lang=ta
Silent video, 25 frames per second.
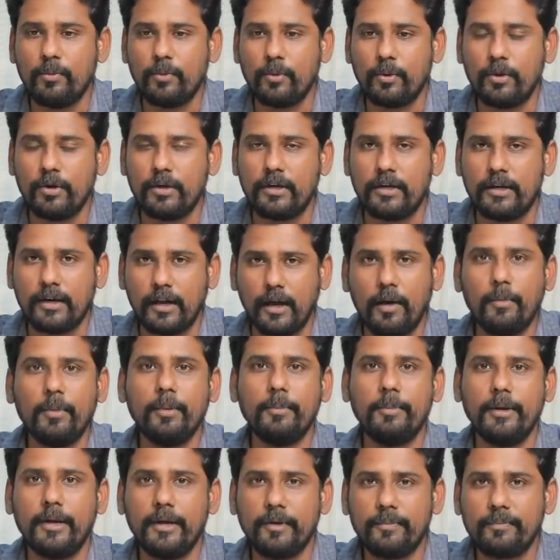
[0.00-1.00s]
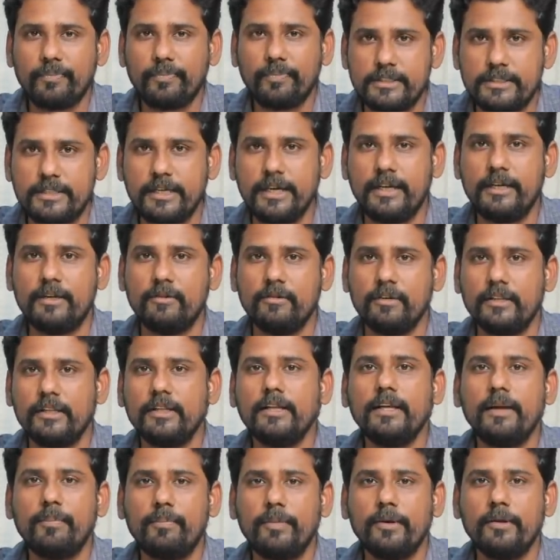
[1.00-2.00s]
ஒரு கிராமமே ஸ்டேட் வந்து
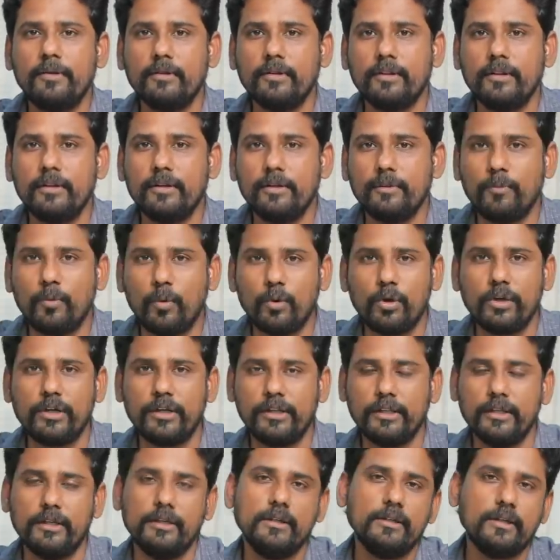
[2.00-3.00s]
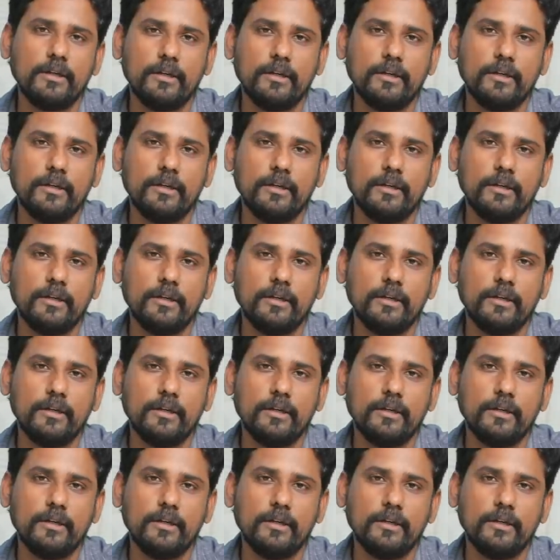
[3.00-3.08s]
எப்படி வந்து ஒடுக்குது